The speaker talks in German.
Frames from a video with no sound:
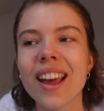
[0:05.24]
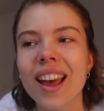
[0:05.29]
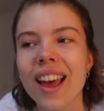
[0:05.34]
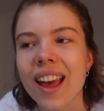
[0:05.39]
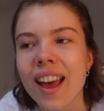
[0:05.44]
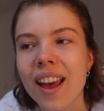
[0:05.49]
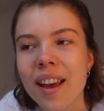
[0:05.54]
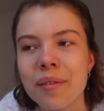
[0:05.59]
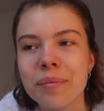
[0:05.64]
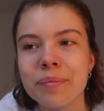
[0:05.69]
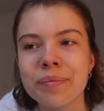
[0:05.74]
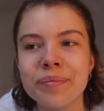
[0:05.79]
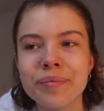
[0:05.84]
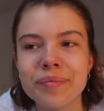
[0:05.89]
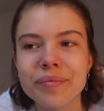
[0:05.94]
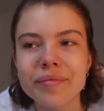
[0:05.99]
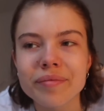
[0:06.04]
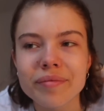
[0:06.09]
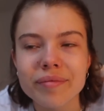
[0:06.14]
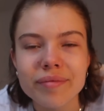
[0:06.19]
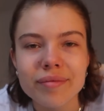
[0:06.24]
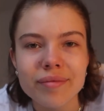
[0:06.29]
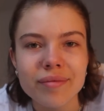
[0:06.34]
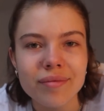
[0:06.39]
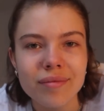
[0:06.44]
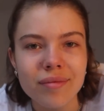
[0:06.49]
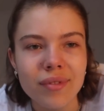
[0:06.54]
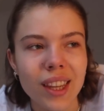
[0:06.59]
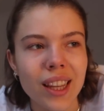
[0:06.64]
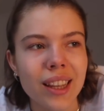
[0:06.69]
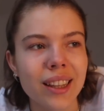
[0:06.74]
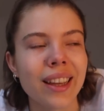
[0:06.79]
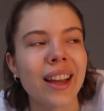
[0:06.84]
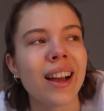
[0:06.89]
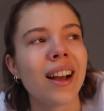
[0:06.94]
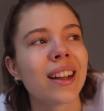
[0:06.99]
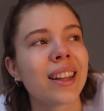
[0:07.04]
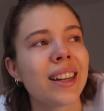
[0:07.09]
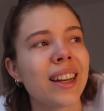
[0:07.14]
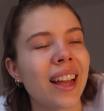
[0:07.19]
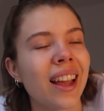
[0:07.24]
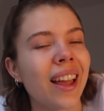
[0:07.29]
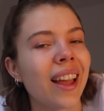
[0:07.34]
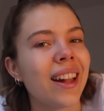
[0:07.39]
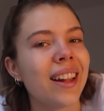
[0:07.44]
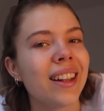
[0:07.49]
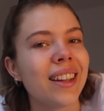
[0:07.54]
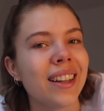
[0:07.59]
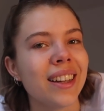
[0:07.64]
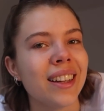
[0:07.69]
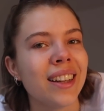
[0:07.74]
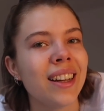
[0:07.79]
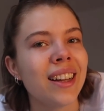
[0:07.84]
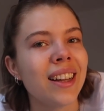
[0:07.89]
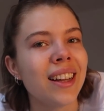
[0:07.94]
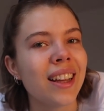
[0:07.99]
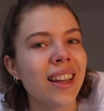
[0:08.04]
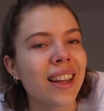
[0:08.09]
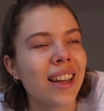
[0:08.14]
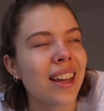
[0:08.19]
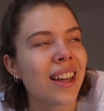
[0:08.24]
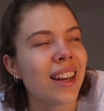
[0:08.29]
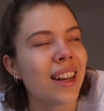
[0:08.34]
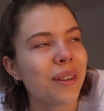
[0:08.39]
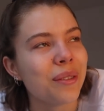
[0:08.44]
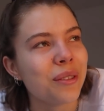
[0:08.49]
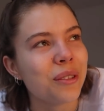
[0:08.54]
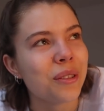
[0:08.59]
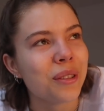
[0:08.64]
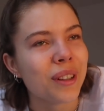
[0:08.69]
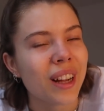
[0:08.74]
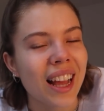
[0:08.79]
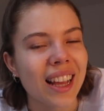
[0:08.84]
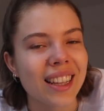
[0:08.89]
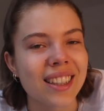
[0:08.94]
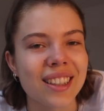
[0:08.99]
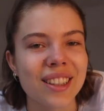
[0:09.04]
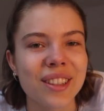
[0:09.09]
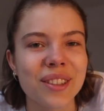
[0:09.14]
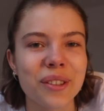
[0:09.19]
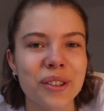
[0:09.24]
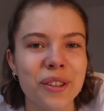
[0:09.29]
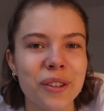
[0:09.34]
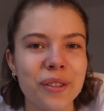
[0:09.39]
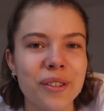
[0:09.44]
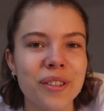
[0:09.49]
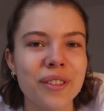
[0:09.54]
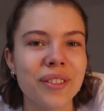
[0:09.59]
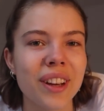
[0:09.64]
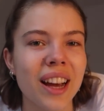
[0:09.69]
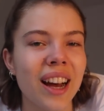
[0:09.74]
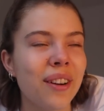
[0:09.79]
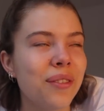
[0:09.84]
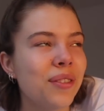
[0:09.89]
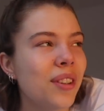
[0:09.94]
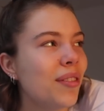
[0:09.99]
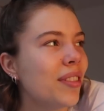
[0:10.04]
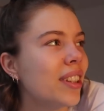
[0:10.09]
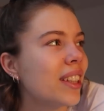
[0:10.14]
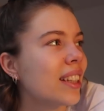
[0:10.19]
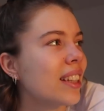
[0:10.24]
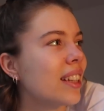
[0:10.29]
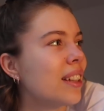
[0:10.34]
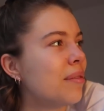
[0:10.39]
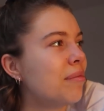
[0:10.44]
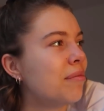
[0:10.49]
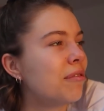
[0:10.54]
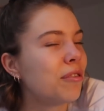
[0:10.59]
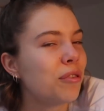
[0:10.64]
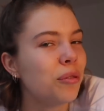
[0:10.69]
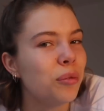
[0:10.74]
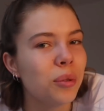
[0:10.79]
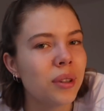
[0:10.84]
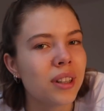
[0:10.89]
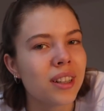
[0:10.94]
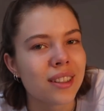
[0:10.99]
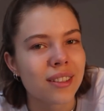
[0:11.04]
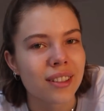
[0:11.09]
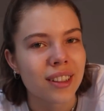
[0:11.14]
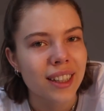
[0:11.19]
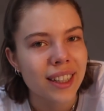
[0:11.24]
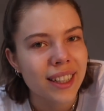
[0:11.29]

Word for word: Ähm, ja, generell hier in der Wohnung. Es ist so schön. Wir haben nämlich im Flur so eine